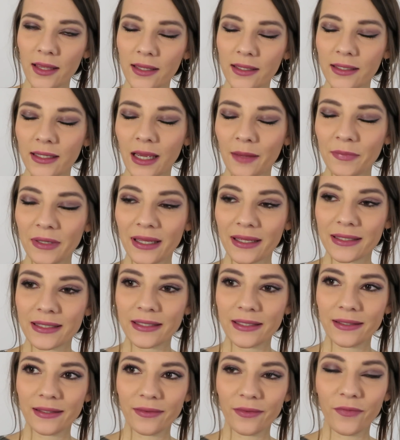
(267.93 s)
Ich habe mich
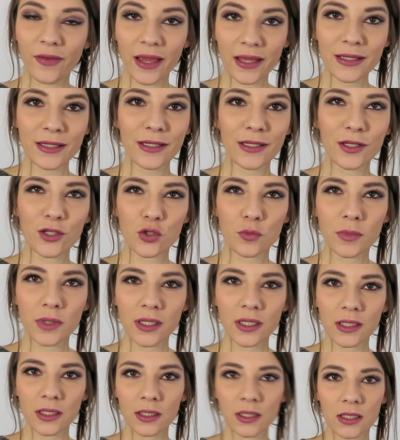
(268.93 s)
jetzt fertig
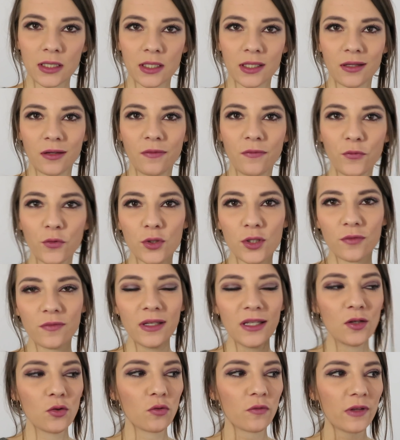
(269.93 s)
geschminkt. Fürs
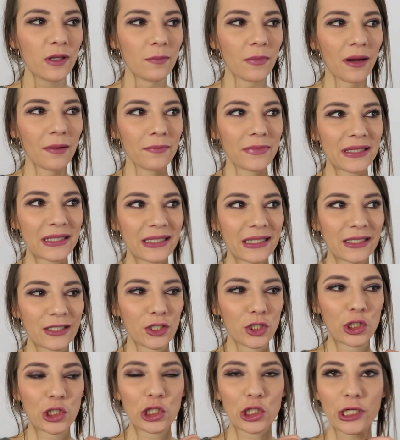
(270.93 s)
Video wie immer ein
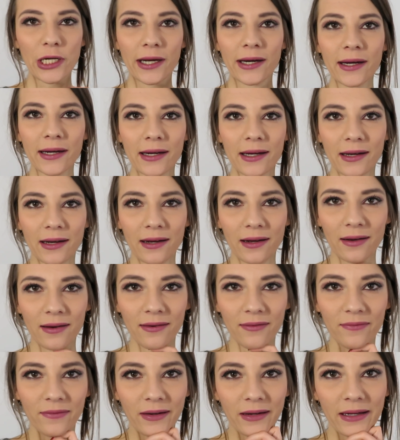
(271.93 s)
bisschen
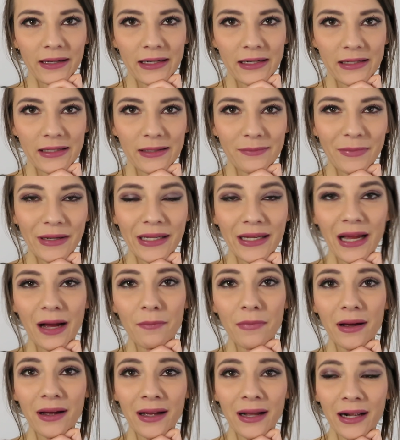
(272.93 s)
stärker, weil meine
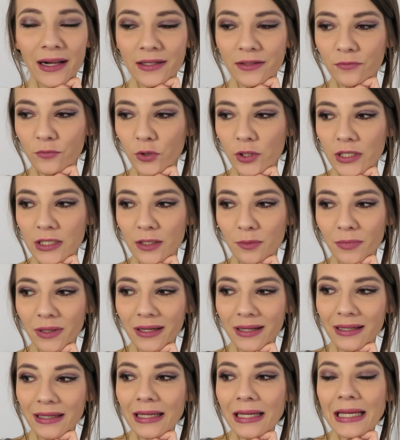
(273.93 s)
Kamera halt wirklich
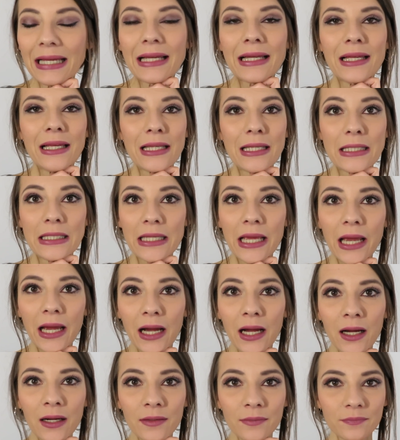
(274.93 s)
immer
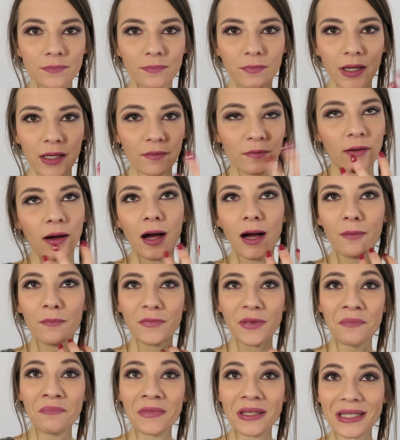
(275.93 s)
sehr meine Farben
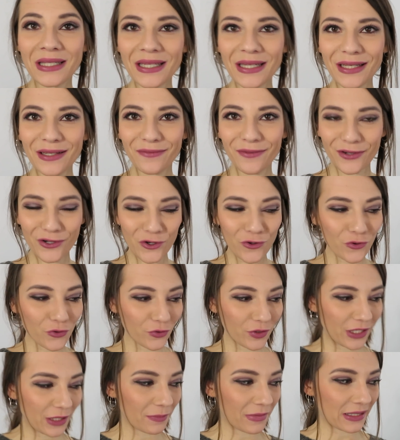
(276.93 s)
im Gesicht verschluckt
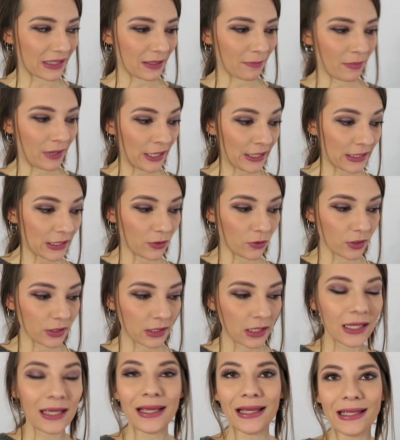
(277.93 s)
und ich immer sehr blass
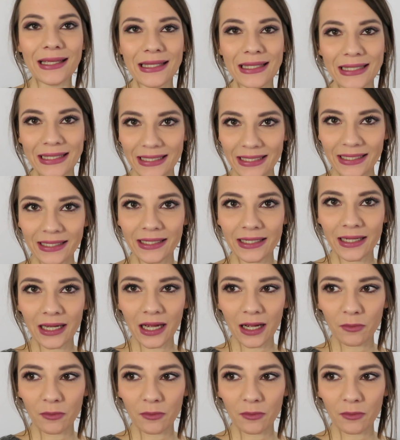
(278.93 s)
aus sehe.